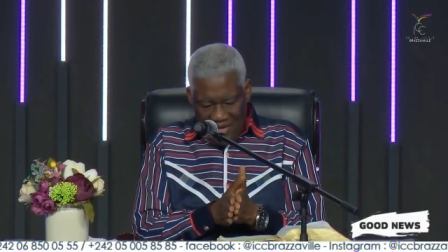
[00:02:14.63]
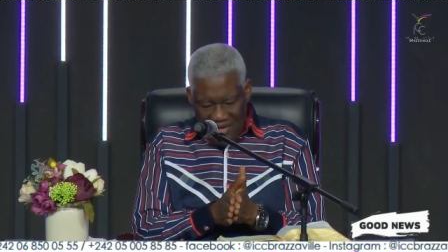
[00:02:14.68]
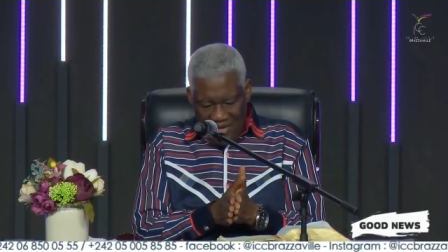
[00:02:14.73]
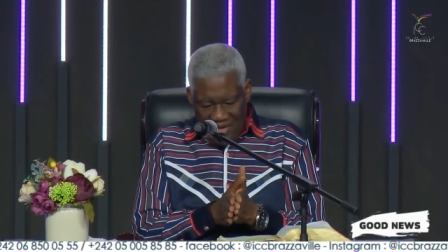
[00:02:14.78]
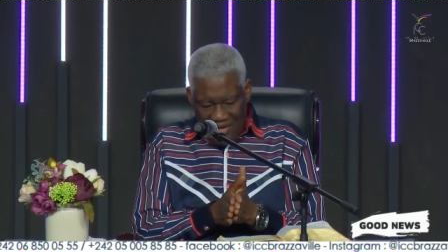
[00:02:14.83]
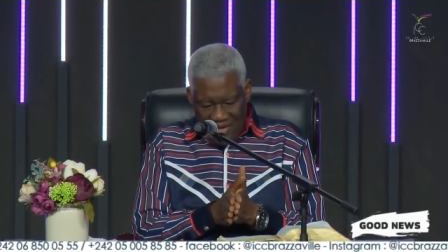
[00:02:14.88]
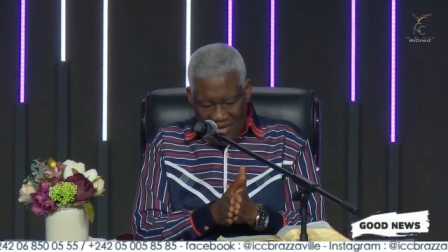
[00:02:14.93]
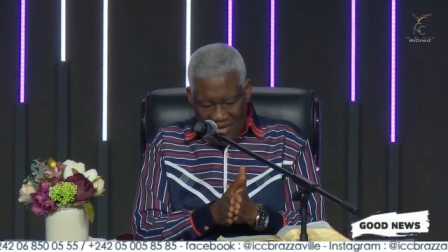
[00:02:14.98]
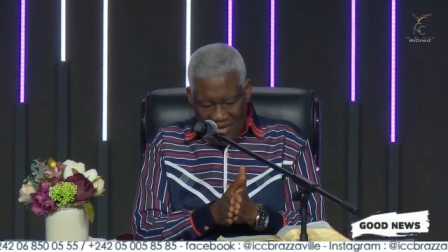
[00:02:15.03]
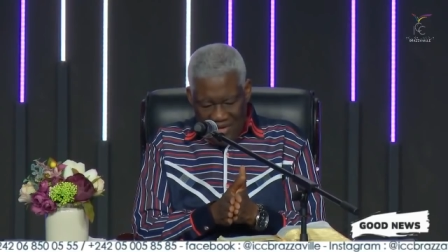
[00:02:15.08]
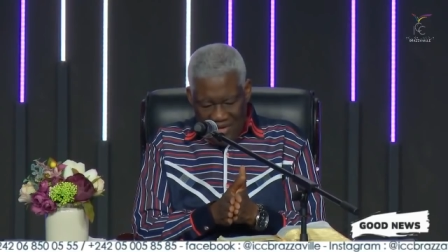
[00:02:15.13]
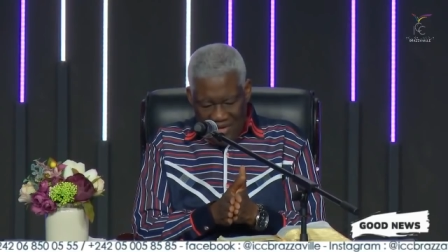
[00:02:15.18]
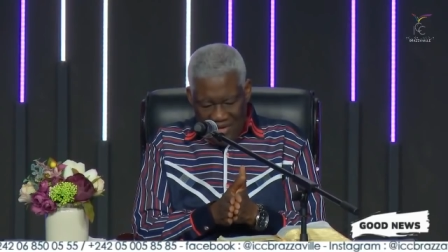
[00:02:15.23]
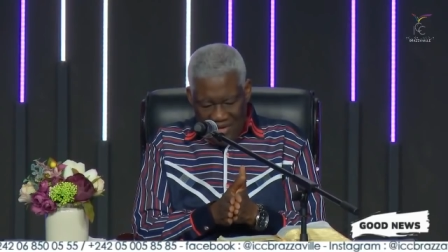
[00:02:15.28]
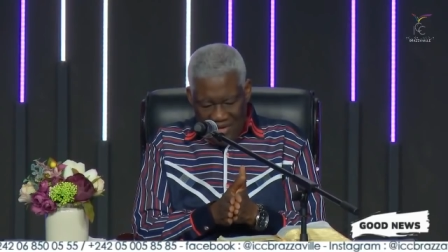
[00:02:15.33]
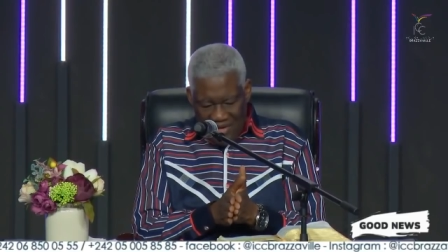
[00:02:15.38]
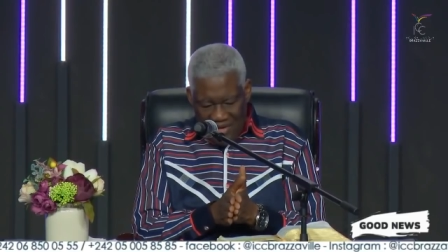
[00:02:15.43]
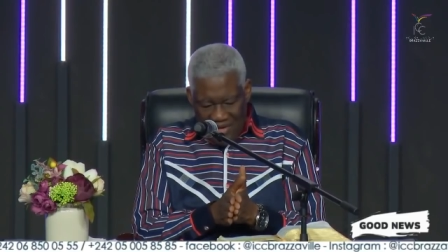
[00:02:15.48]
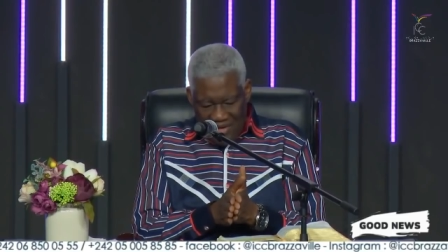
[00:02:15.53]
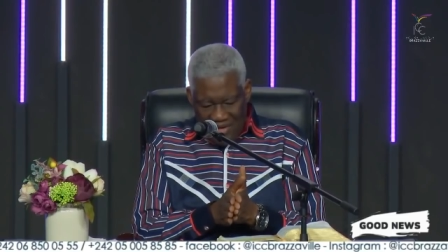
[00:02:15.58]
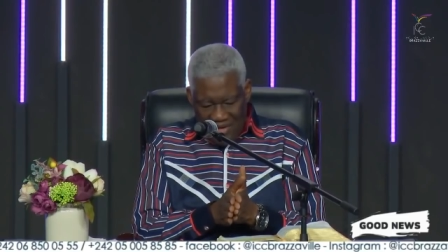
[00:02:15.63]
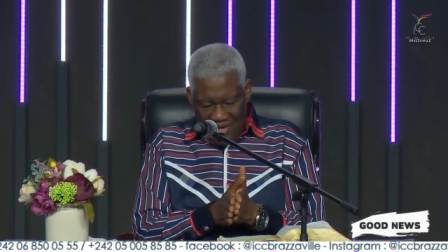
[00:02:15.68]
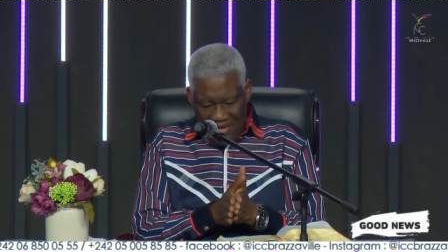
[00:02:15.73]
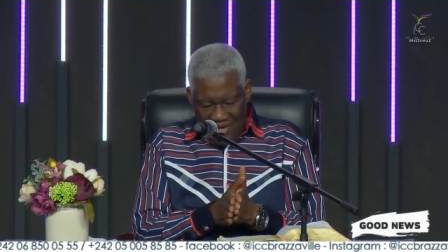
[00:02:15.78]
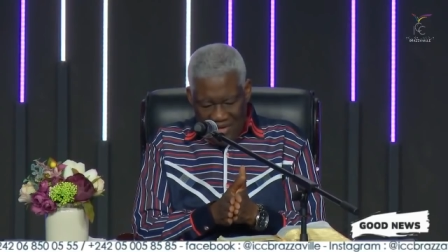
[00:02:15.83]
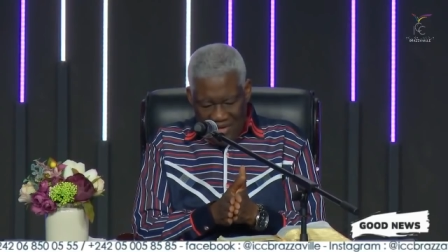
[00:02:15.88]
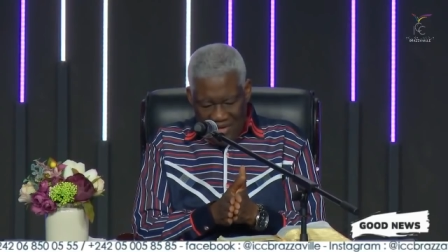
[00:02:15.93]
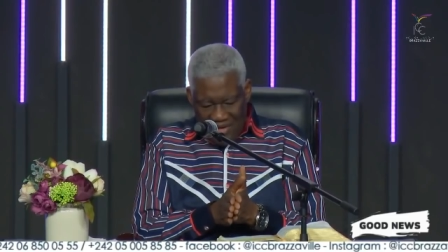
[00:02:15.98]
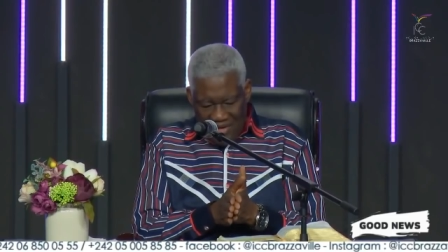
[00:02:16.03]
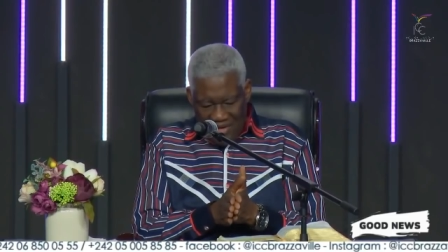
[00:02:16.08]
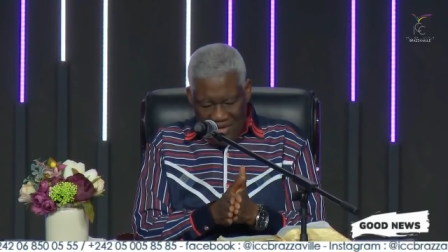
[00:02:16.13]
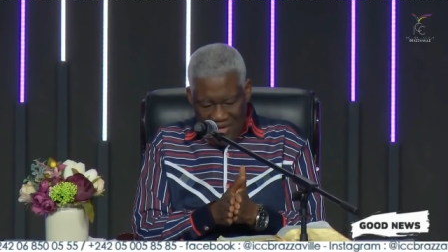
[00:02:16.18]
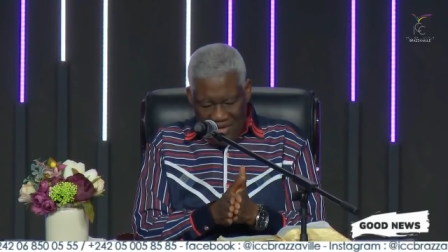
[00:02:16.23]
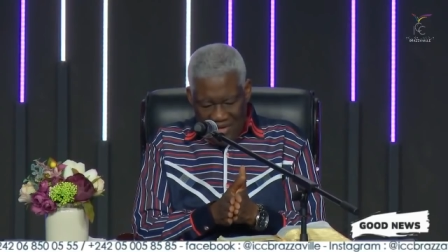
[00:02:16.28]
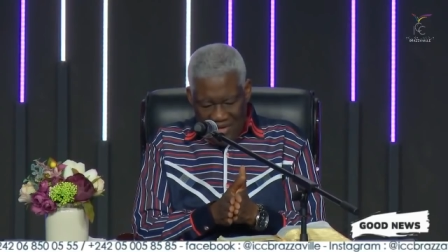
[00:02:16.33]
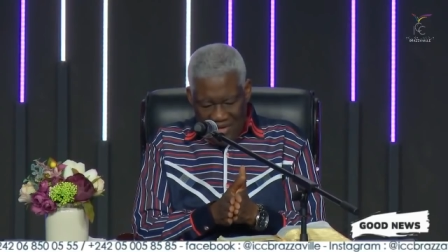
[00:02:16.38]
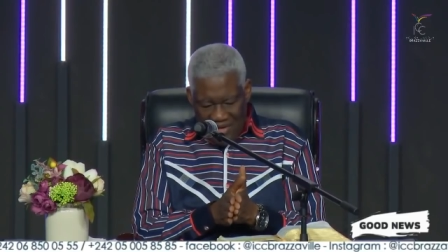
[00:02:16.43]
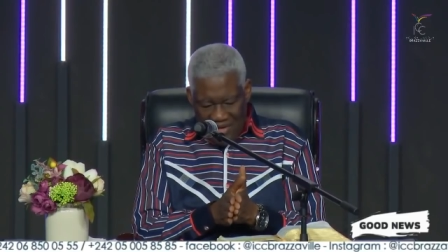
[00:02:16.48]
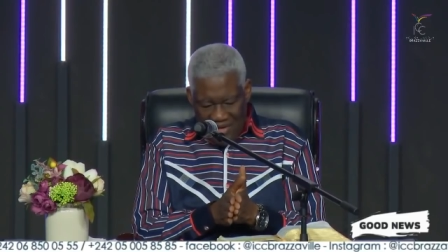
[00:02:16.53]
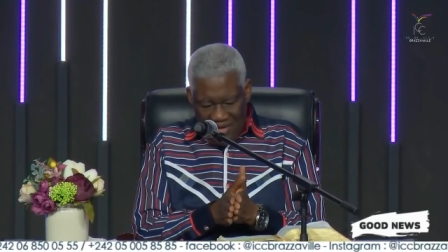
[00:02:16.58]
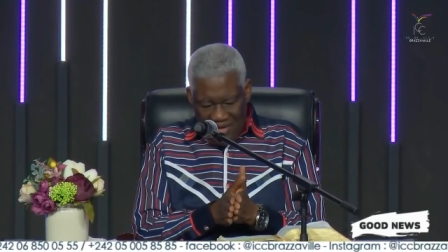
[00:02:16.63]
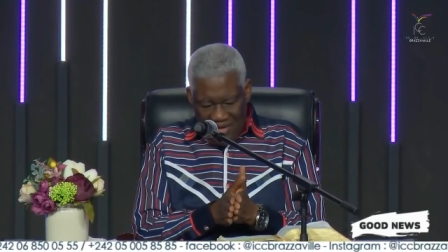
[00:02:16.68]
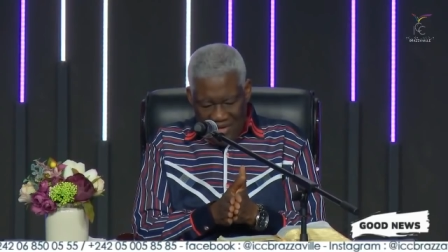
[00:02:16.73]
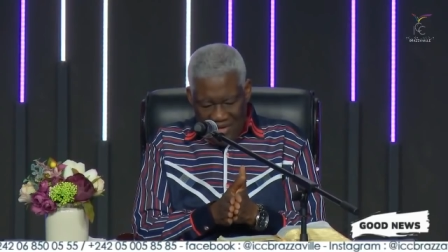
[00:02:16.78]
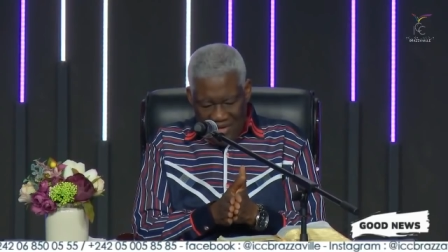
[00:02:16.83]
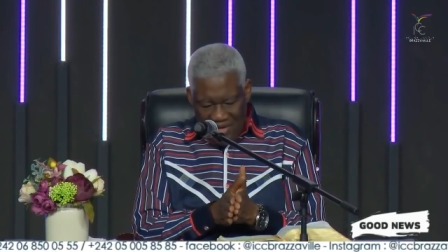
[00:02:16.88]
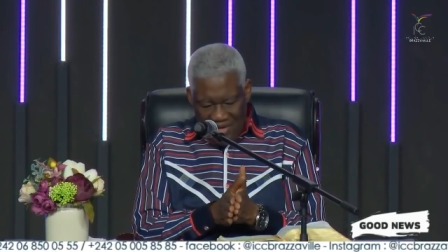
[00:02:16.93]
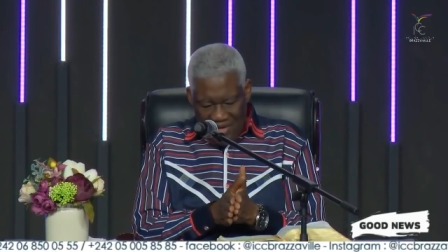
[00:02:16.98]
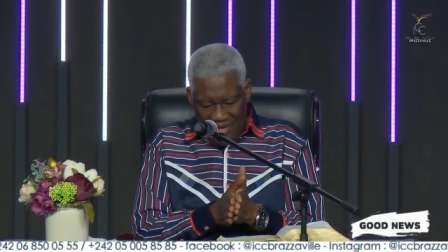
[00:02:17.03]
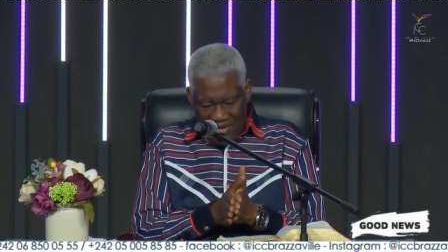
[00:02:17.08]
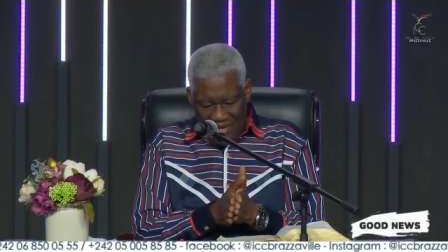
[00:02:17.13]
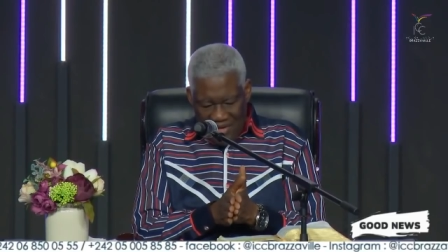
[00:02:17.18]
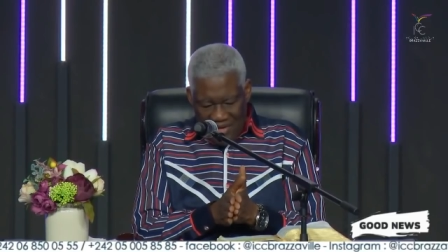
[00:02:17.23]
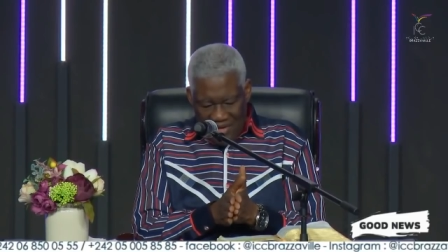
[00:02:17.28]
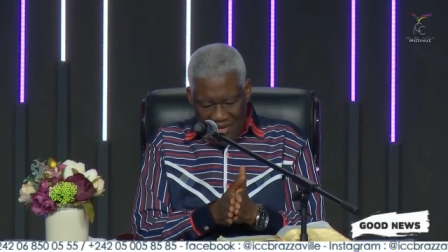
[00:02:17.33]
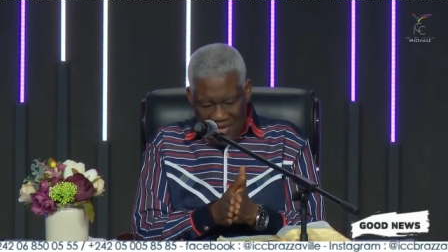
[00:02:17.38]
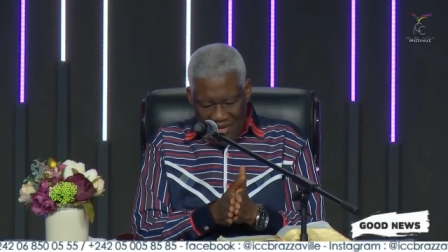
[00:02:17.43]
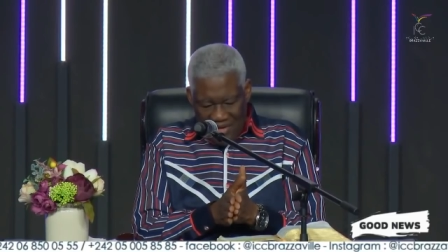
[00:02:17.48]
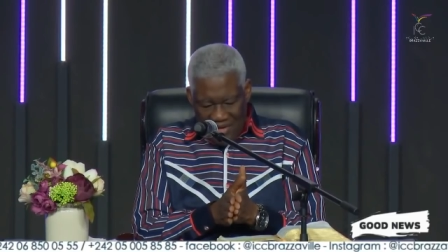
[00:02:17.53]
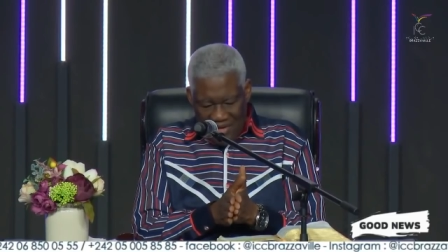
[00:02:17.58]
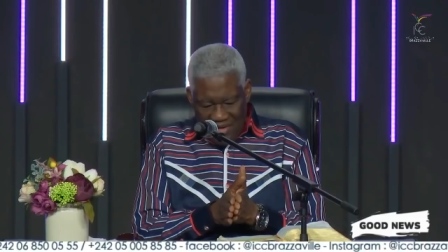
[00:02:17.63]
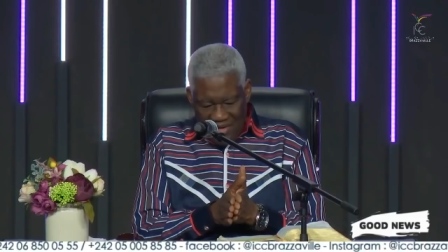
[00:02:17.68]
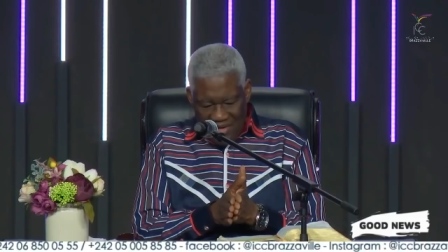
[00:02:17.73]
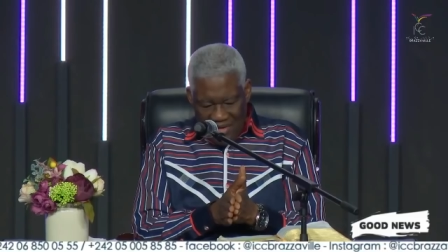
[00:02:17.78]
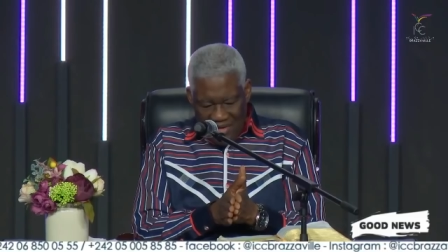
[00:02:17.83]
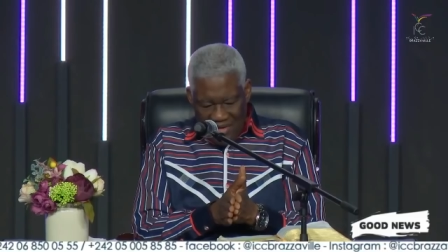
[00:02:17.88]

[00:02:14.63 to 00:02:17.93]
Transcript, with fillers: Je vais t'introduire quelqu'un dont je vous ai parlé plusieurs fois.